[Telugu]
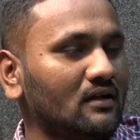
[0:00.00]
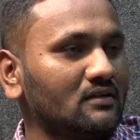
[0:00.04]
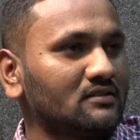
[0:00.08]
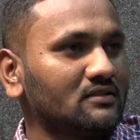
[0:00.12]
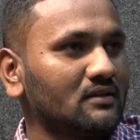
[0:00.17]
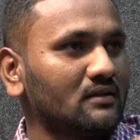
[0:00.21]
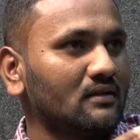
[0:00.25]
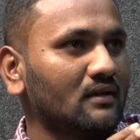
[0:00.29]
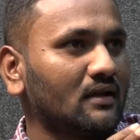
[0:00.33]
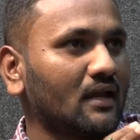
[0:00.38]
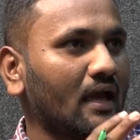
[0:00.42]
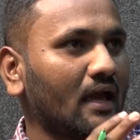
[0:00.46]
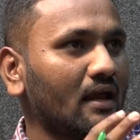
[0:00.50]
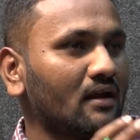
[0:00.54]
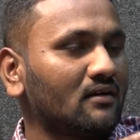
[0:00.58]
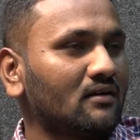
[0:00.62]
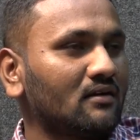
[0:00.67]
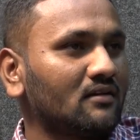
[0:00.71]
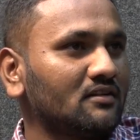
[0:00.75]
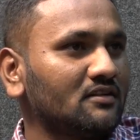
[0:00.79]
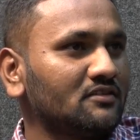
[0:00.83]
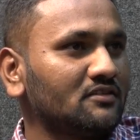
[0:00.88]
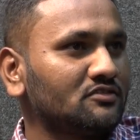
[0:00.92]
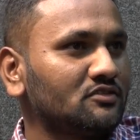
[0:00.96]
అసలు
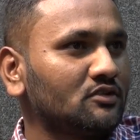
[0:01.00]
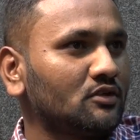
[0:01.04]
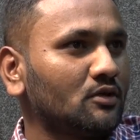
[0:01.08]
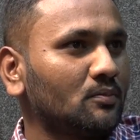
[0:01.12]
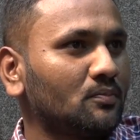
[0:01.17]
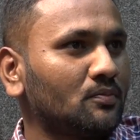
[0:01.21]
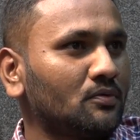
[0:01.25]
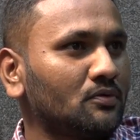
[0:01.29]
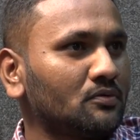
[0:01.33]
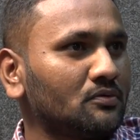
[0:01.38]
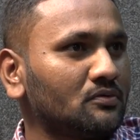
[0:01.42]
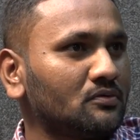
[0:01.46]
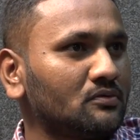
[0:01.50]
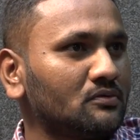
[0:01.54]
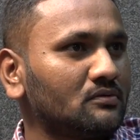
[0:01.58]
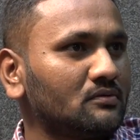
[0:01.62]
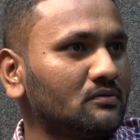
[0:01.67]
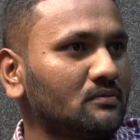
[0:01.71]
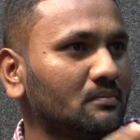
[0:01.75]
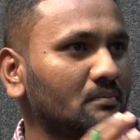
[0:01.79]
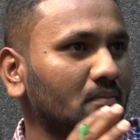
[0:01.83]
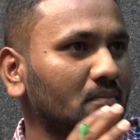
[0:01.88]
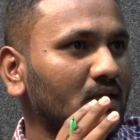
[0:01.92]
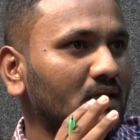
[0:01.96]
క్యారెక్టర్ చేస్తున్నప్పుడు
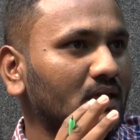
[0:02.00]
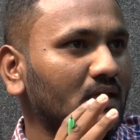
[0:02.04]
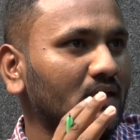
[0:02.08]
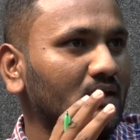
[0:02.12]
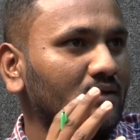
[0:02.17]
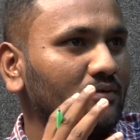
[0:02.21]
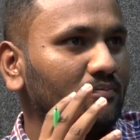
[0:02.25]
మీ